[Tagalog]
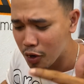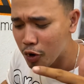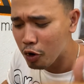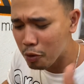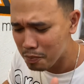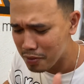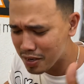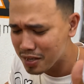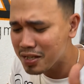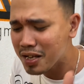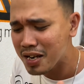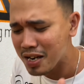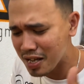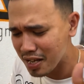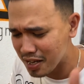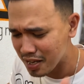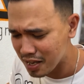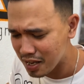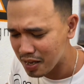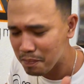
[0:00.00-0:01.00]
over
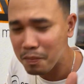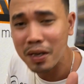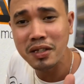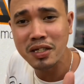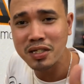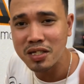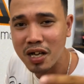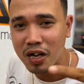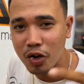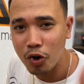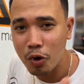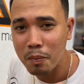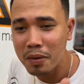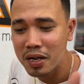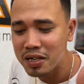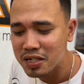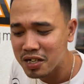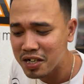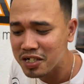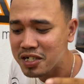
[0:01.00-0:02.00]
talaga, pati sa over
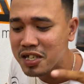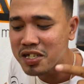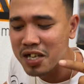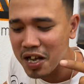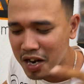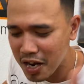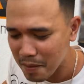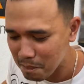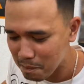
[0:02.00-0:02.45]
sa sarap.